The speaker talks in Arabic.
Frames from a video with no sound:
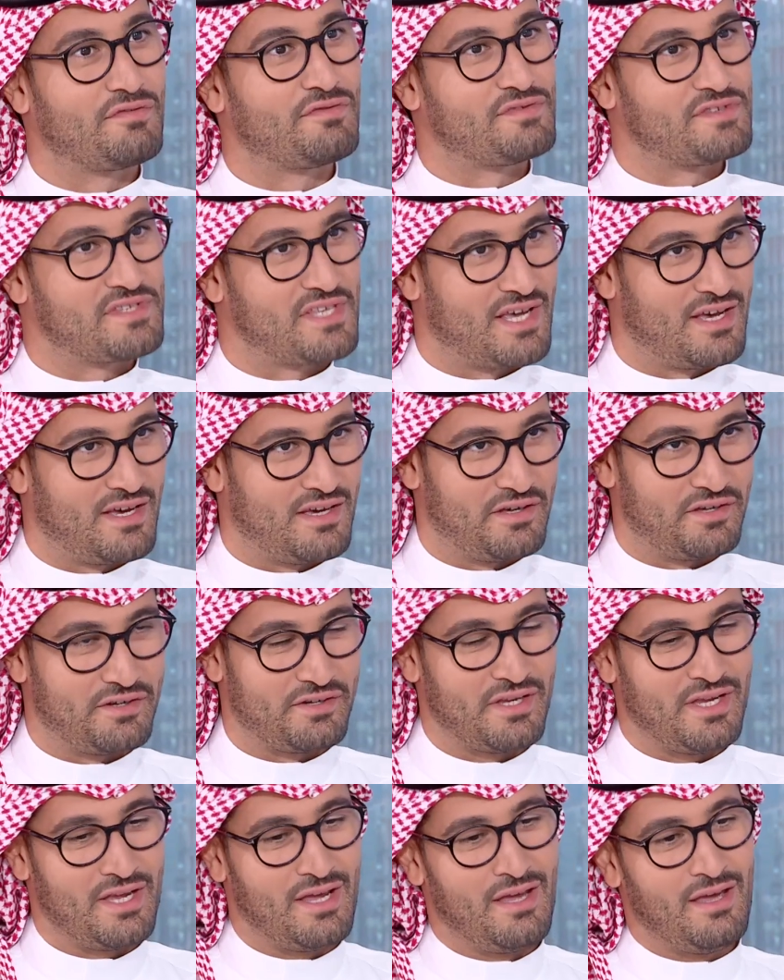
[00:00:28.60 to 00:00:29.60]
ألف
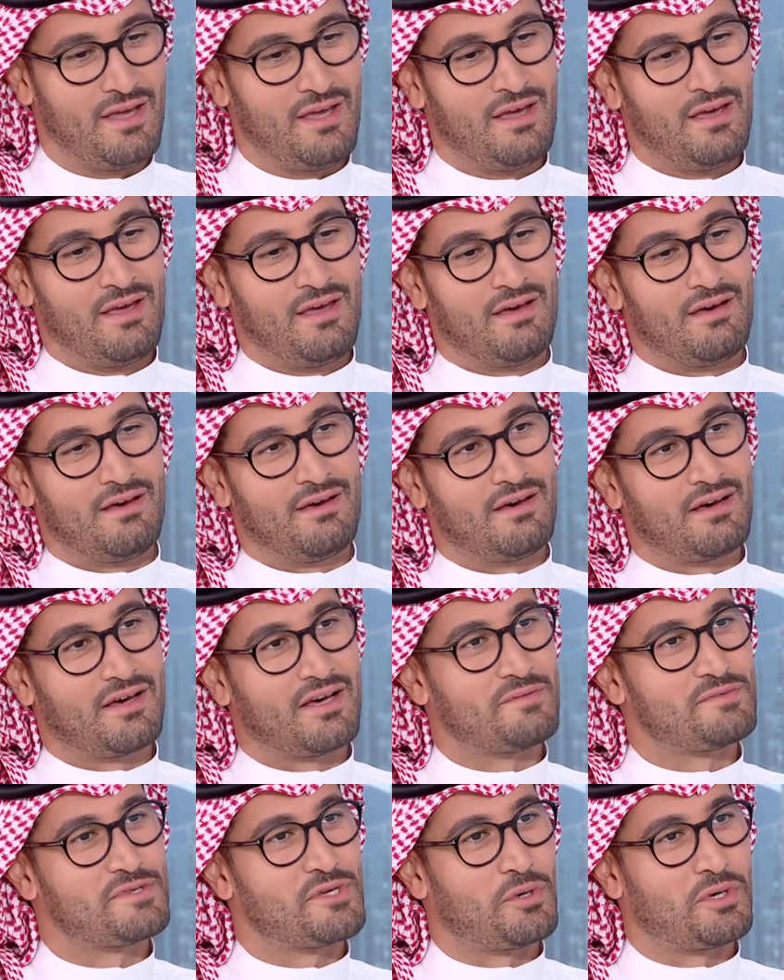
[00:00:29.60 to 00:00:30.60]
زائر ما شاء
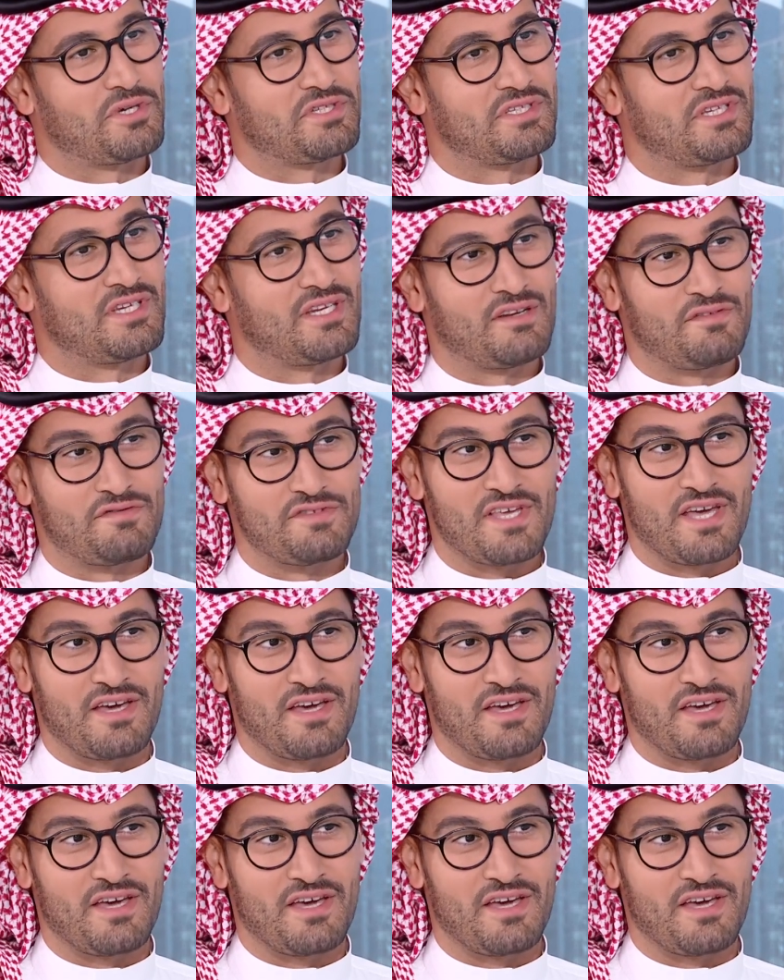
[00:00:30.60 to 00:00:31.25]
الله 25 آه،